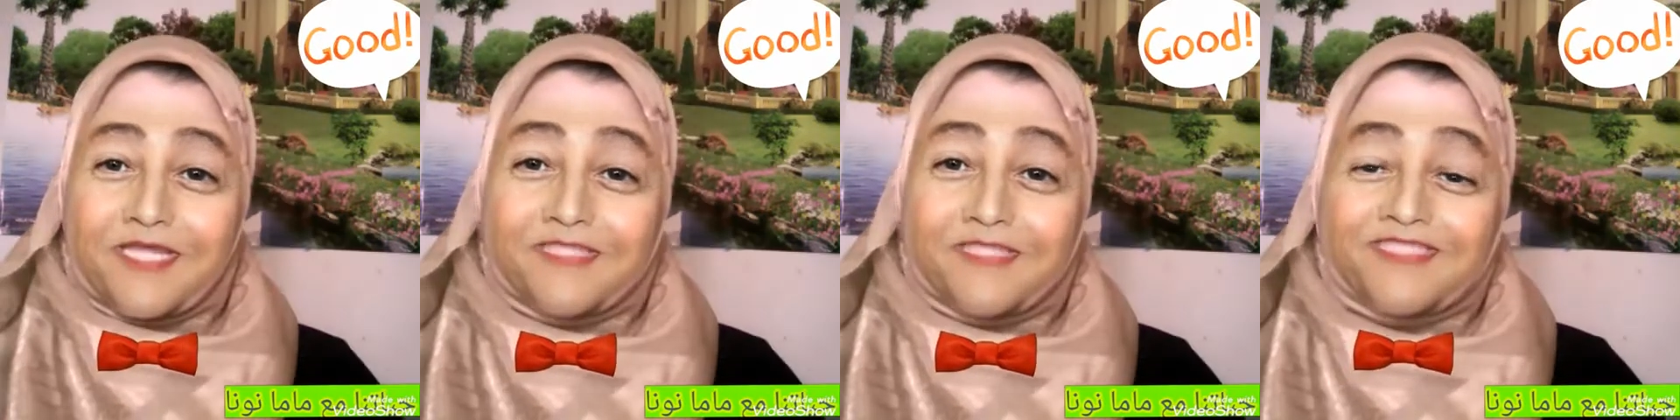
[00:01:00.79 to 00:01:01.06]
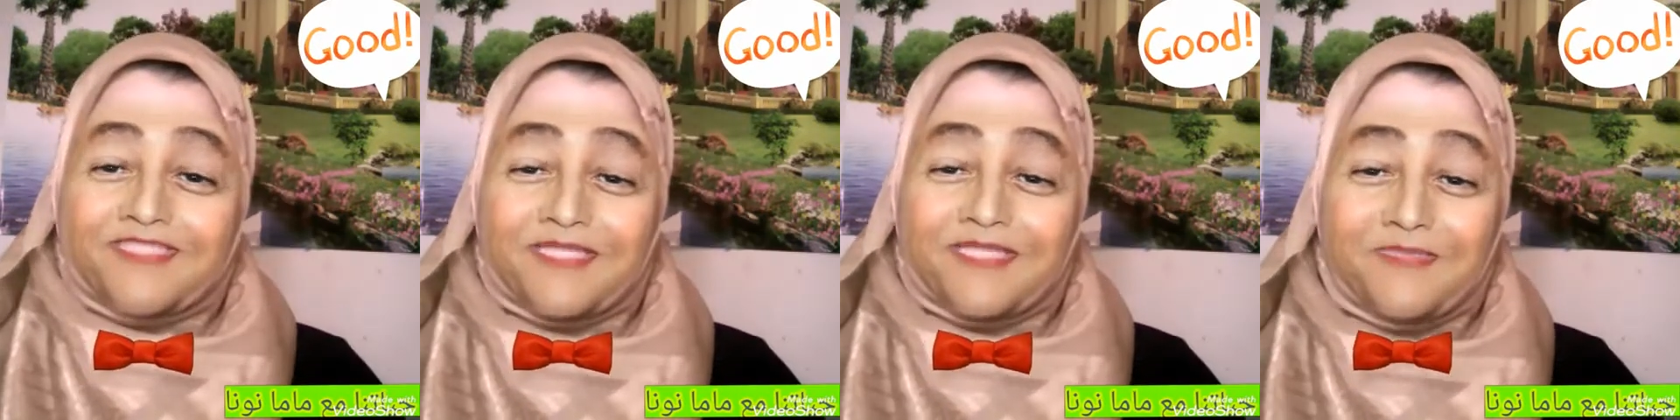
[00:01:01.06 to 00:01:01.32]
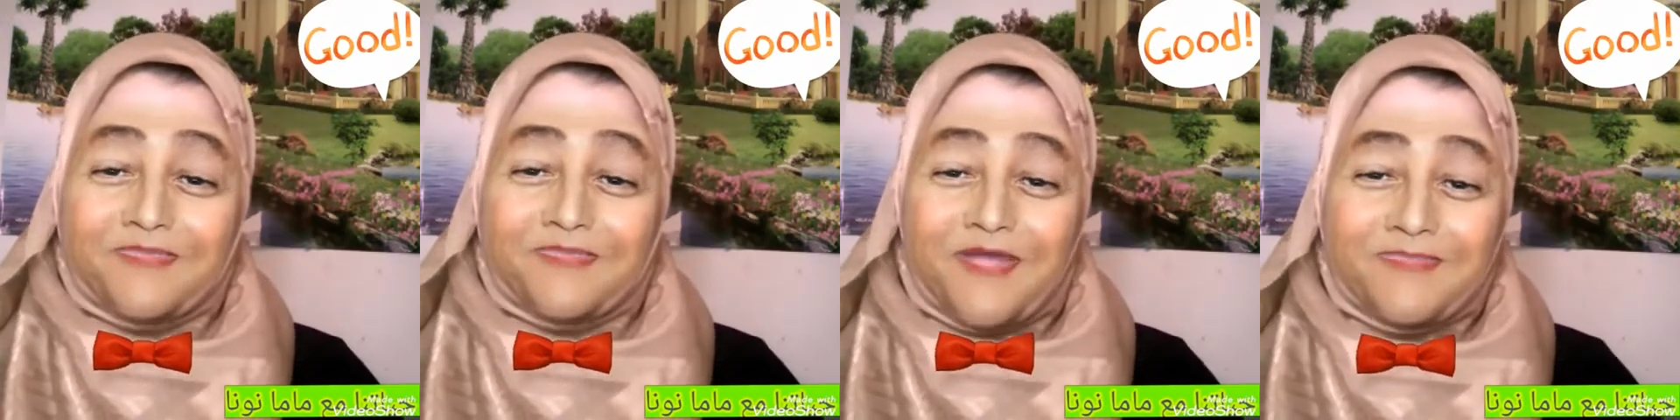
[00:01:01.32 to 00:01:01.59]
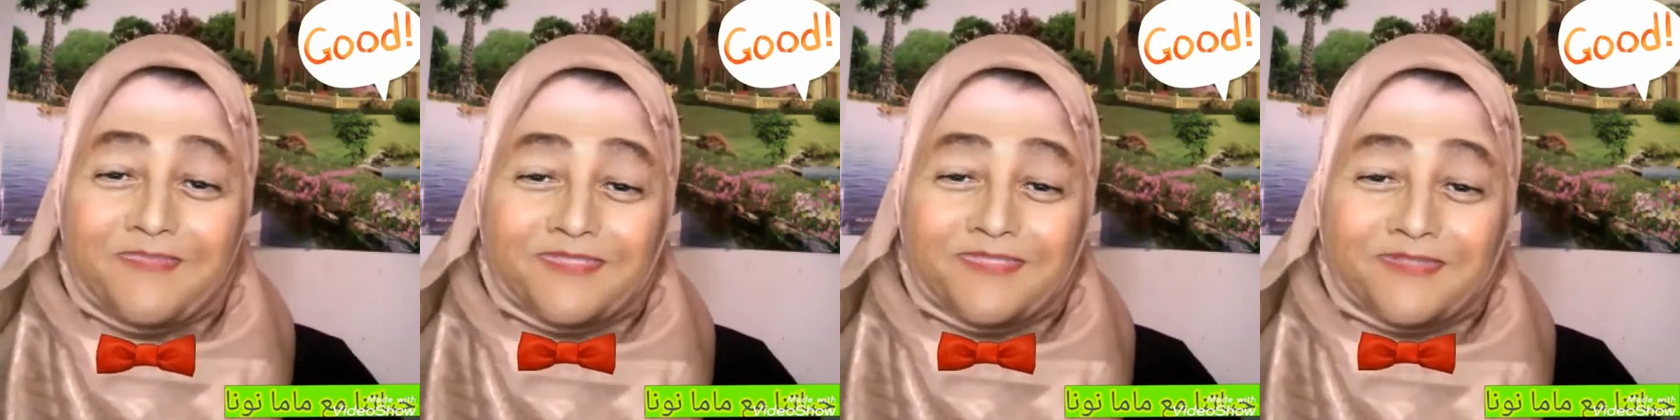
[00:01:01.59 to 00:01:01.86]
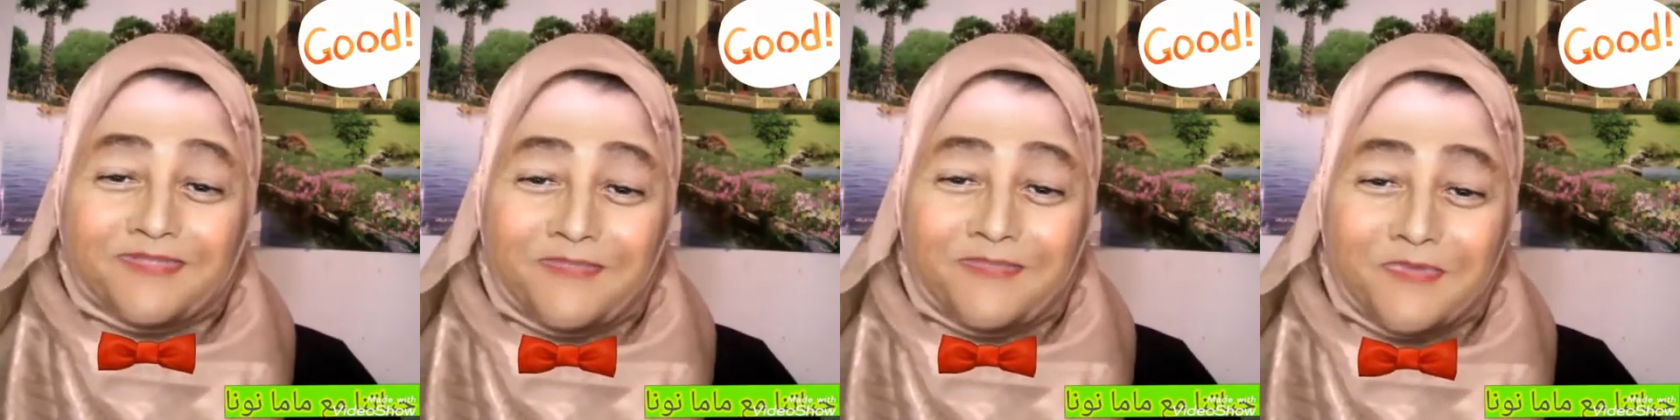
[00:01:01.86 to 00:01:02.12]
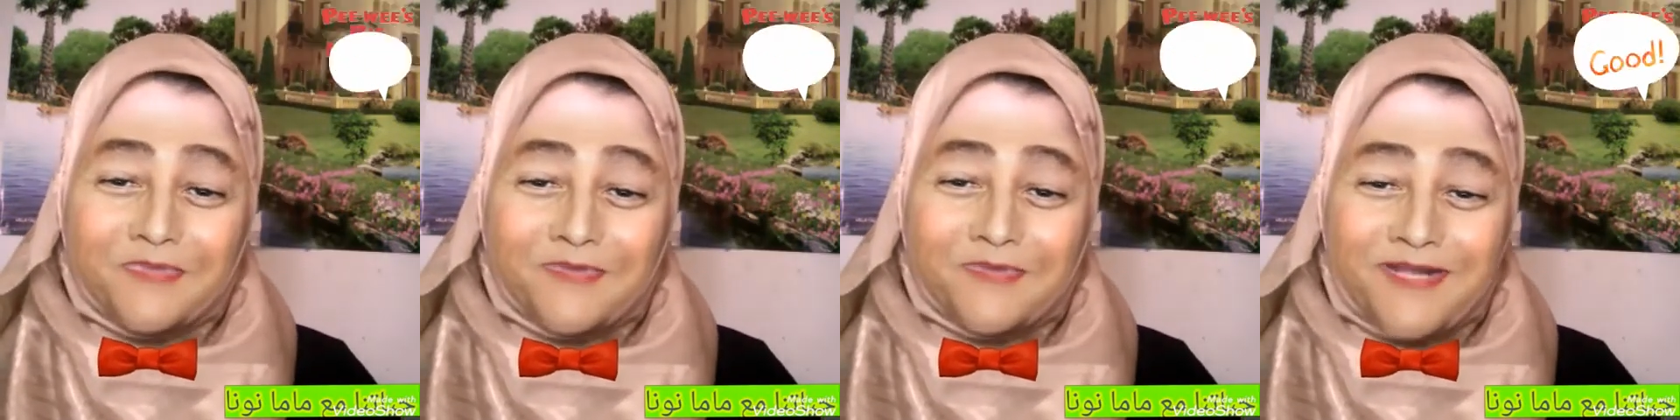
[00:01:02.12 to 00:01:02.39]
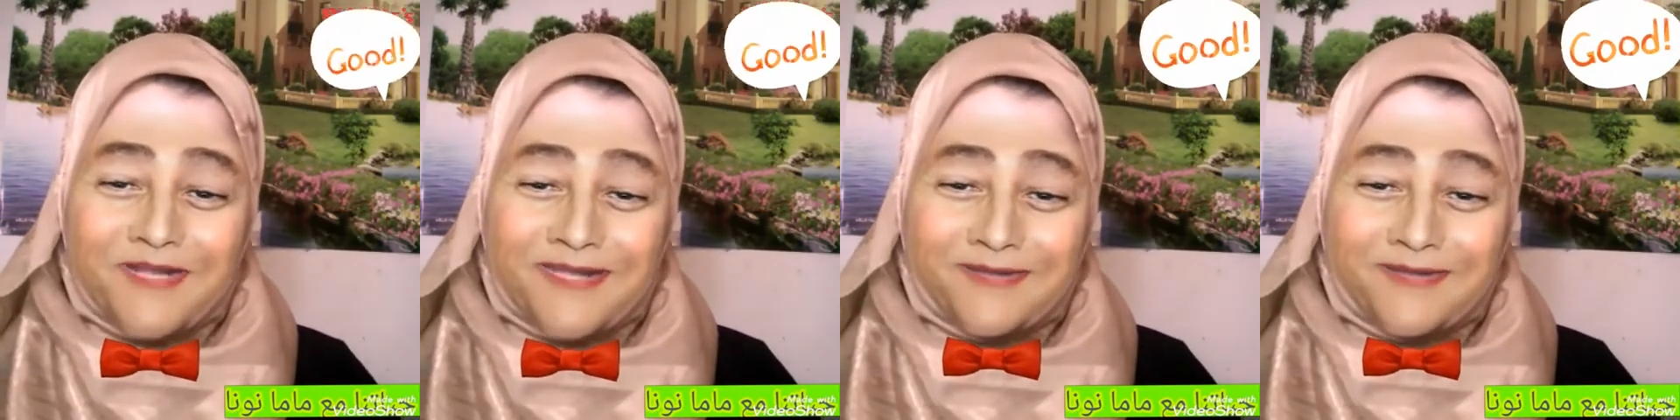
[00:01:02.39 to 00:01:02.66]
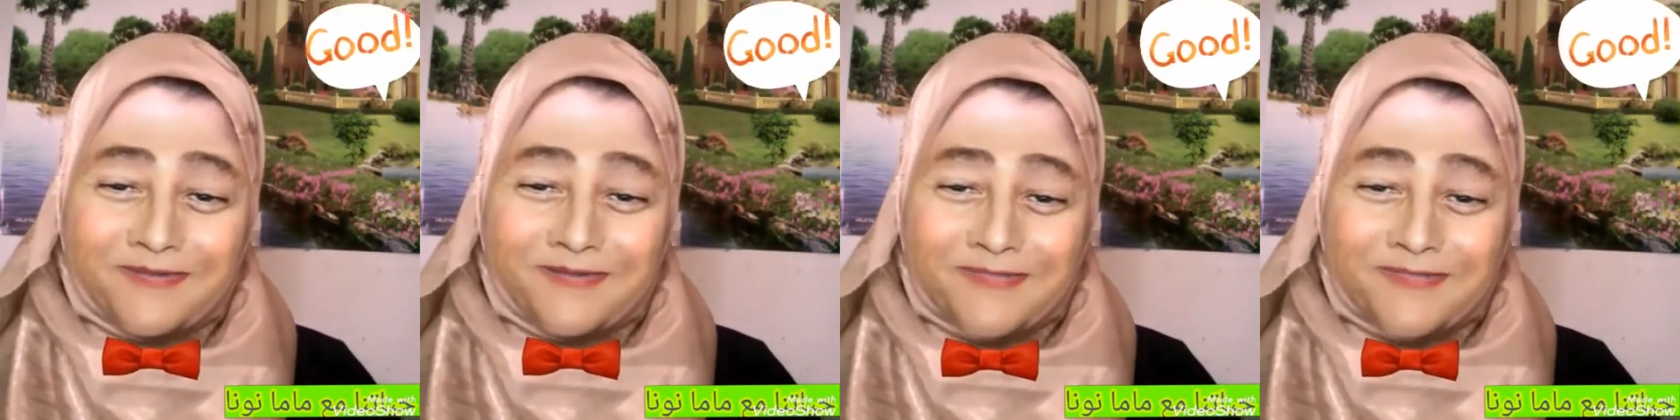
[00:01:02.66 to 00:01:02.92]
سيدنا محمد اطمن ورجع
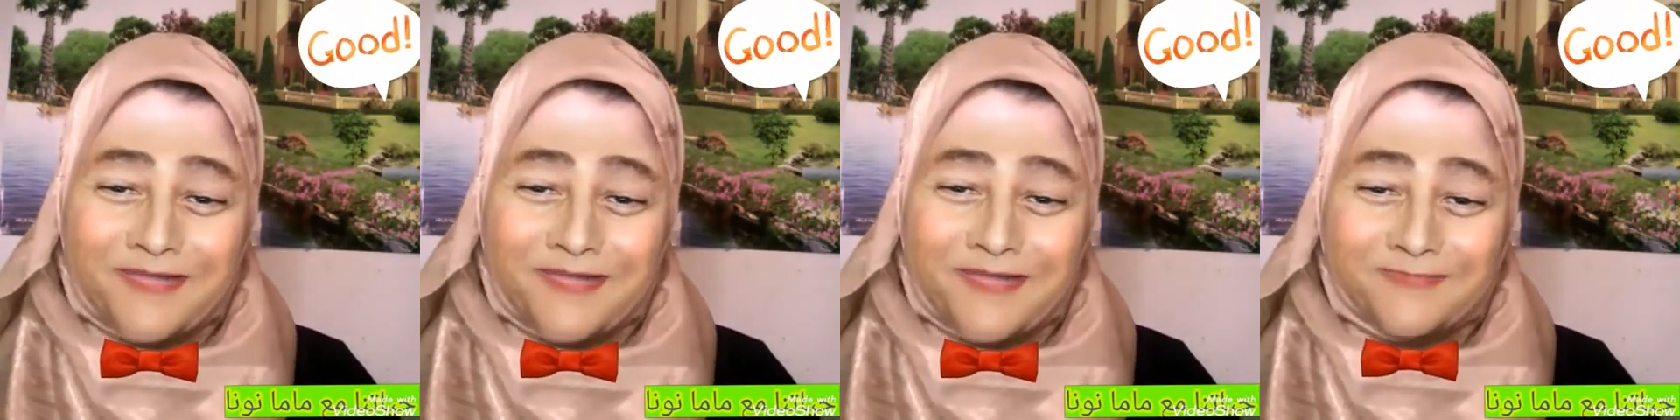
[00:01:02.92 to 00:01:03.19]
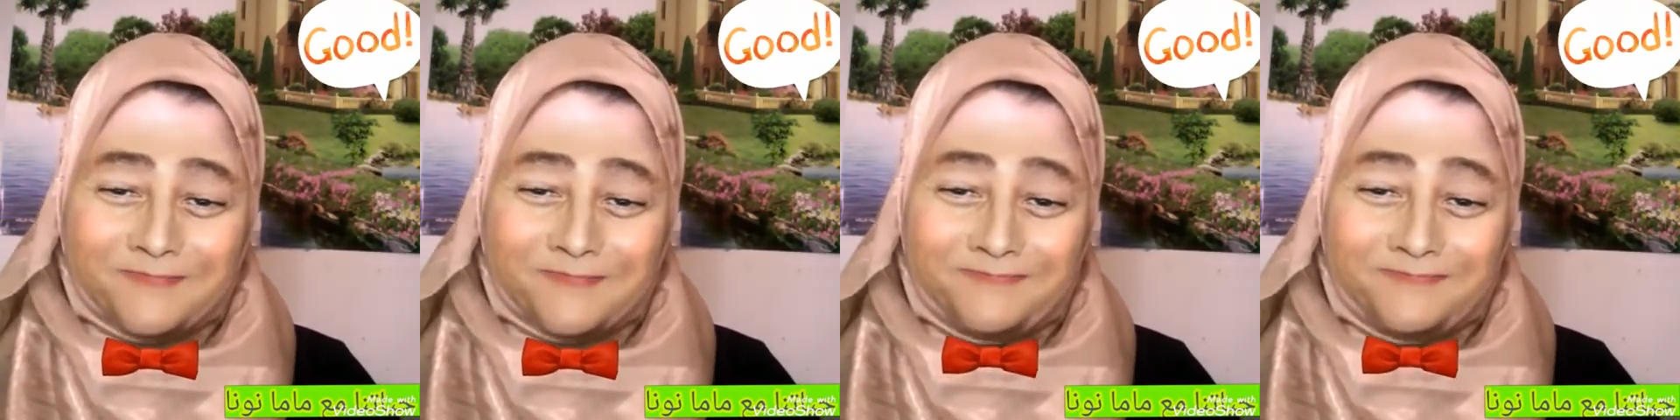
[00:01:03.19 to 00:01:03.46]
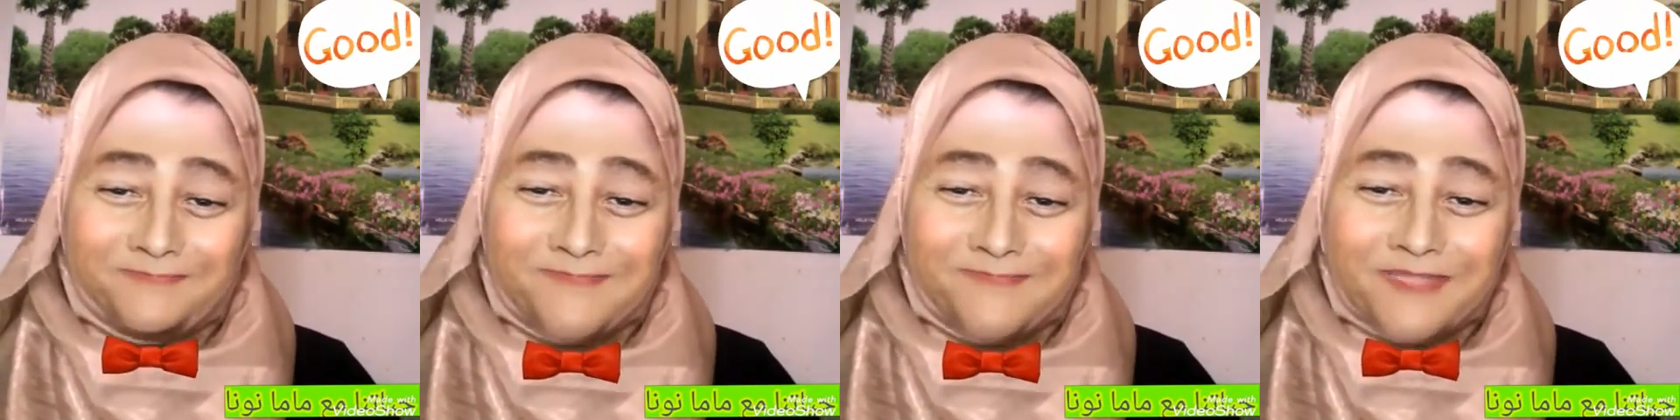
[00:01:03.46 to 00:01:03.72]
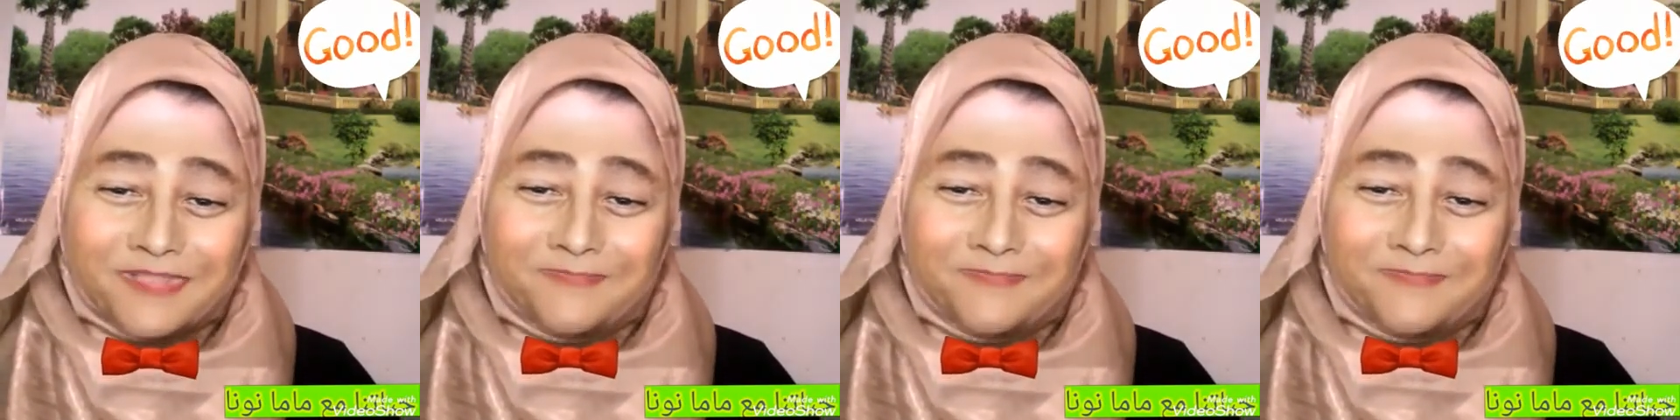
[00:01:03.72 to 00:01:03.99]
الغار تاني ماشي